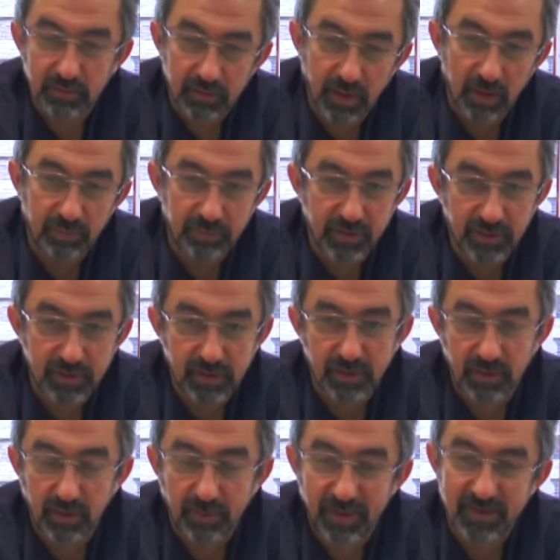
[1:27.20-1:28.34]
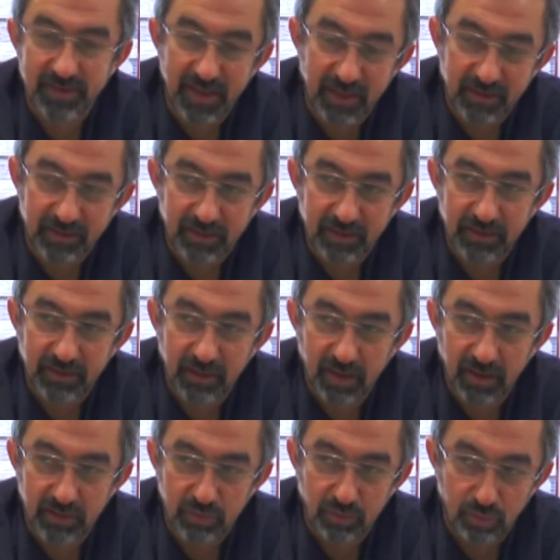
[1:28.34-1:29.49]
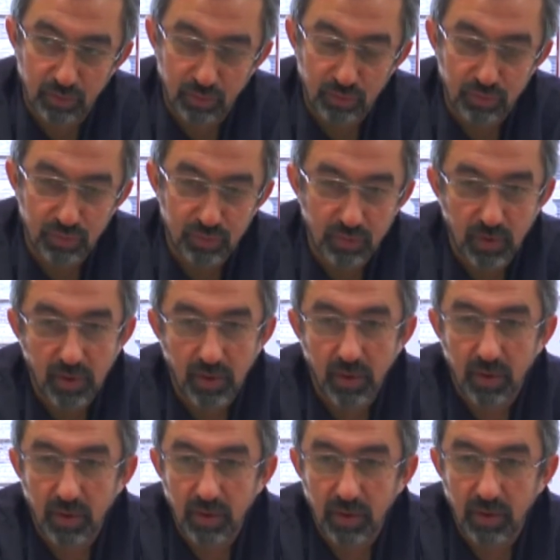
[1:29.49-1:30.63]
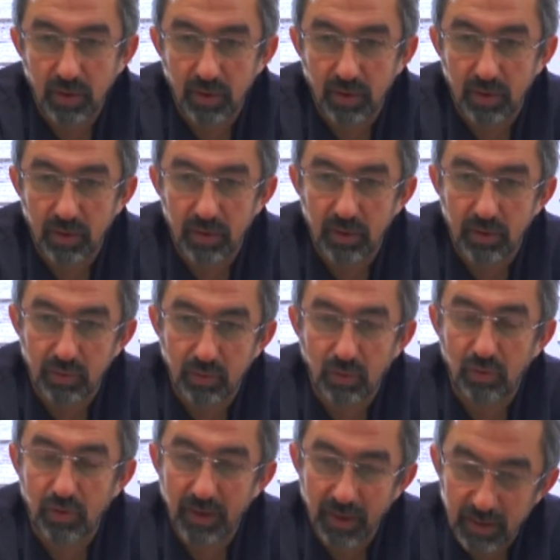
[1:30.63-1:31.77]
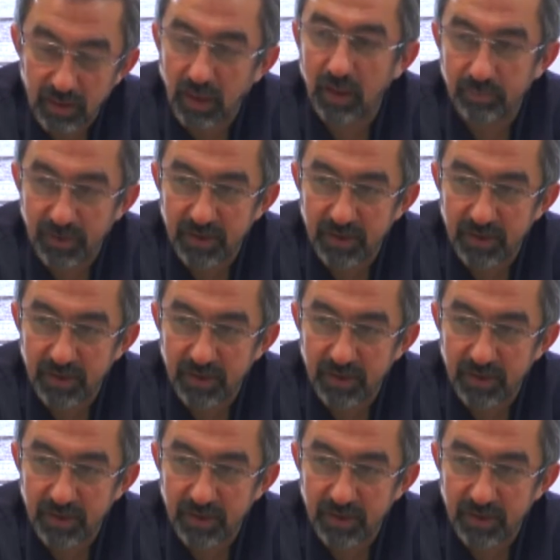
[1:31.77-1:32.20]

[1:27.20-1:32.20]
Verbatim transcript: kalp damar sertliğini daha az görüyoruz e, koroner kalp